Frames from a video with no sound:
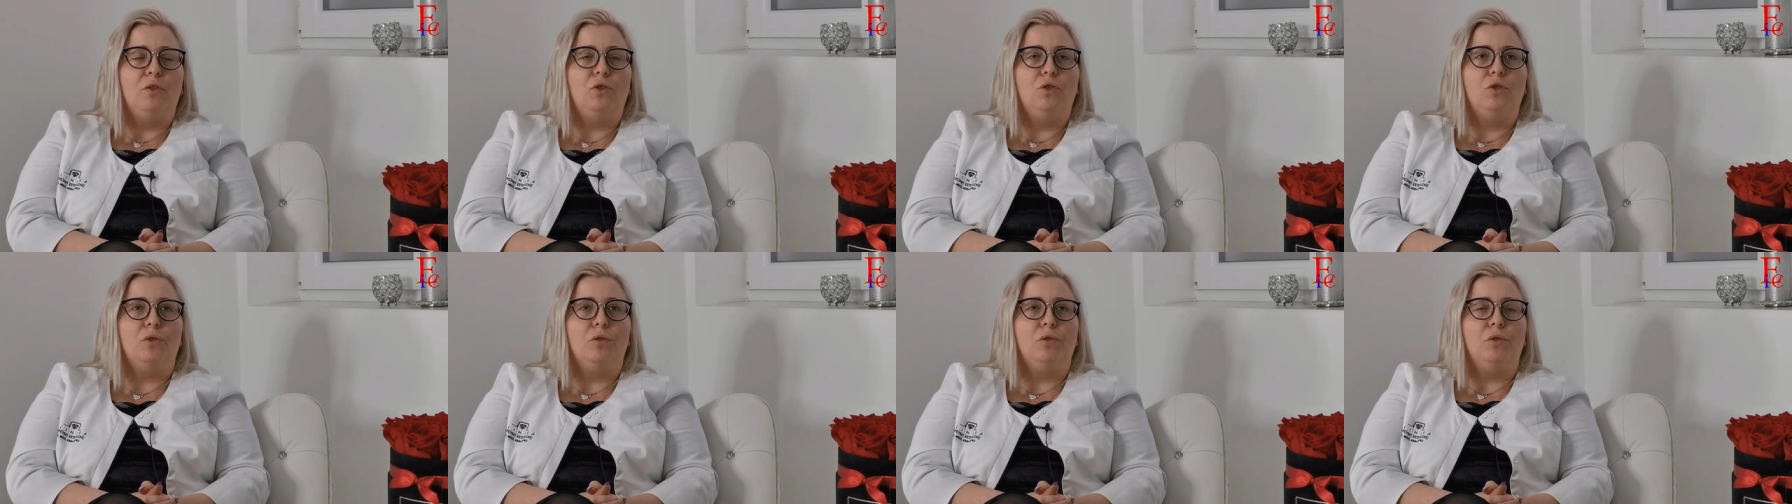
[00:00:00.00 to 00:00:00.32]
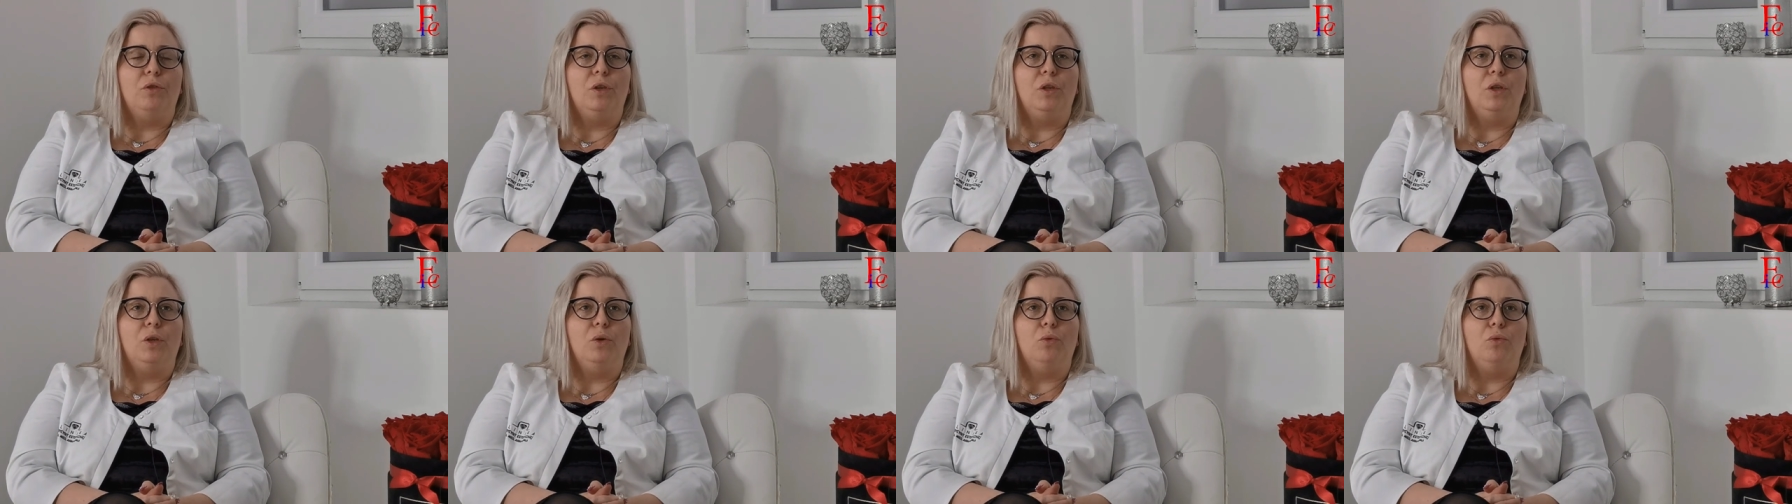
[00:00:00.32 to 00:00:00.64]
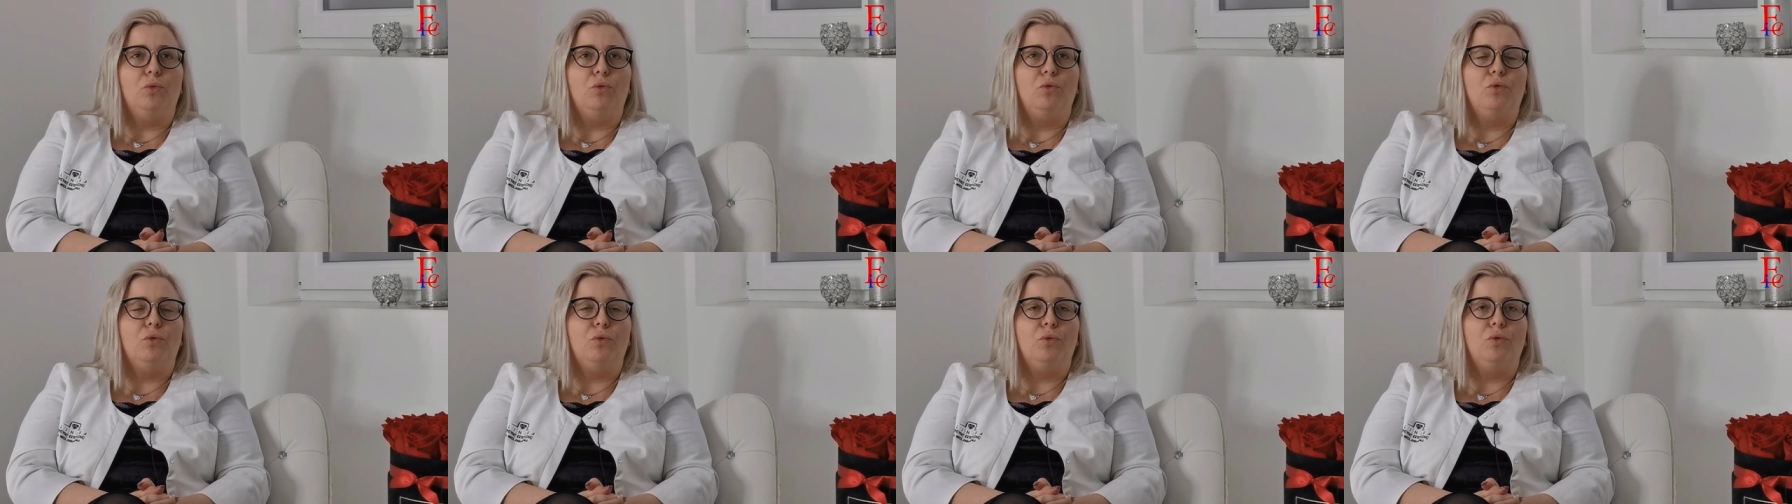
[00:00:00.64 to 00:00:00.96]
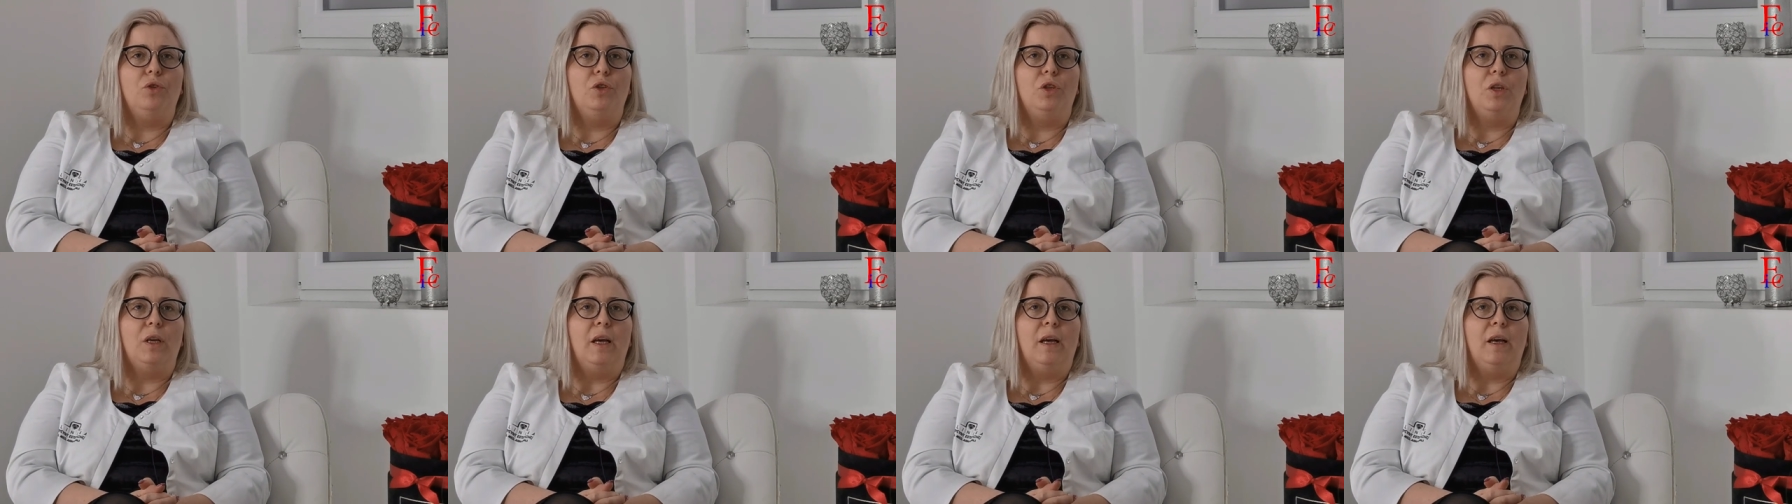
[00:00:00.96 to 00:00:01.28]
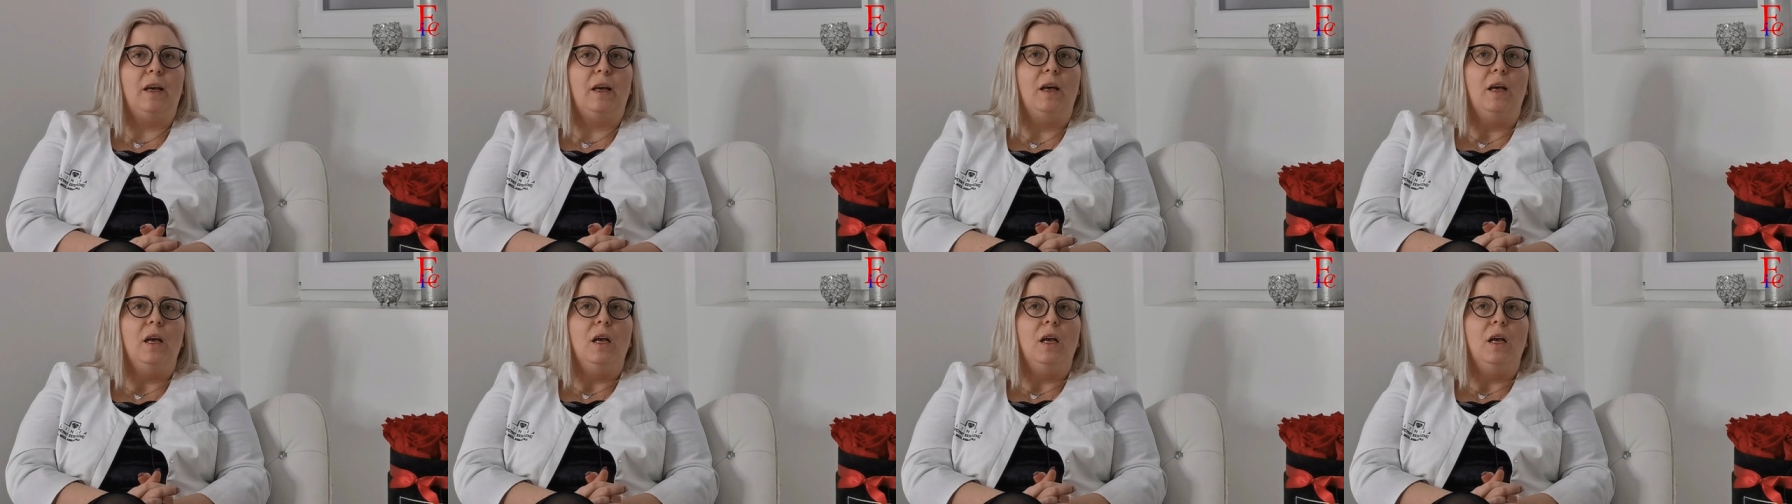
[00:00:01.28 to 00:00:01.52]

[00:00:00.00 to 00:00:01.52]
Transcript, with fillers: czyli uczucie